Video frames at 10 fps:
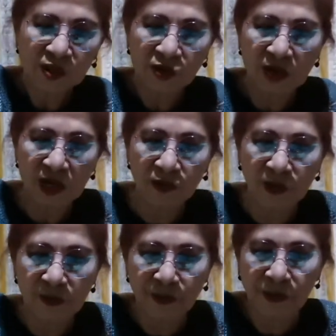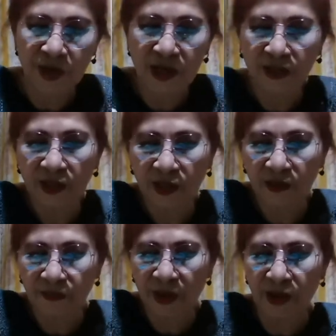So, haluin po
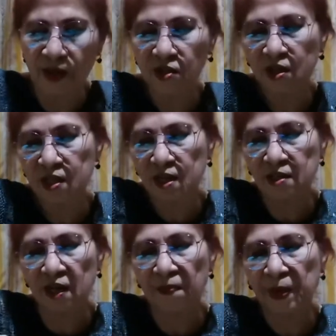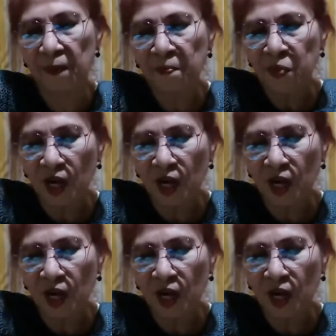natin. Parang ang nasasarap pa na.